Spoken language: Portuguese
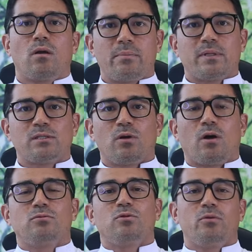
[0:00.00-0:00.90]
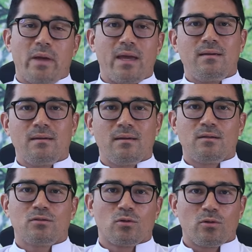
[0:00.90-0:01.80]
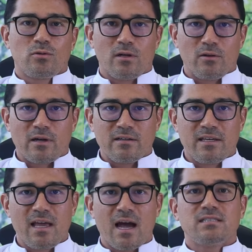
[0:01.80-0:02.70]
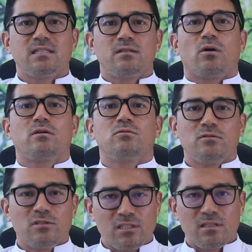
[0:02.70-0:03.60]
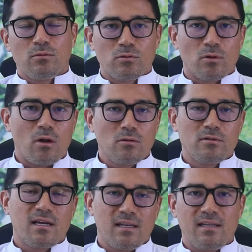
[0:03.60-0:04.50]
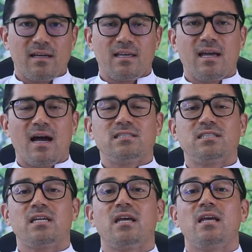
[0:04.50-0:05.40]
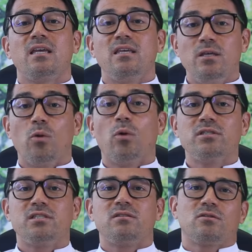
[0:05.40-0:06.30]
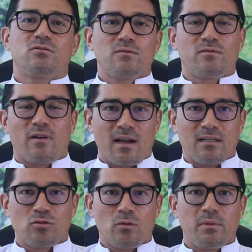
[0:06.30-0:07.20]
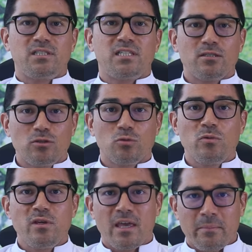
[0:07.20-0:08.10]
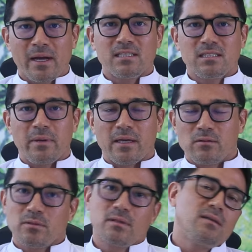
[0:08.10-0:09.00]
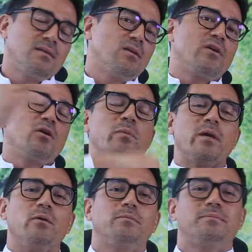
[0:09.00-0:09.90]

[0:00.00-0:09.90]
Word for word: Olá pessoal, tudo bem? Eu sou o Dr. Leonardo Higashi, endocrinologista e nutrólogo da Clínica Higashi, e hoje nós vamos falar sobre jejum e emagrecimento. Então vem comigo.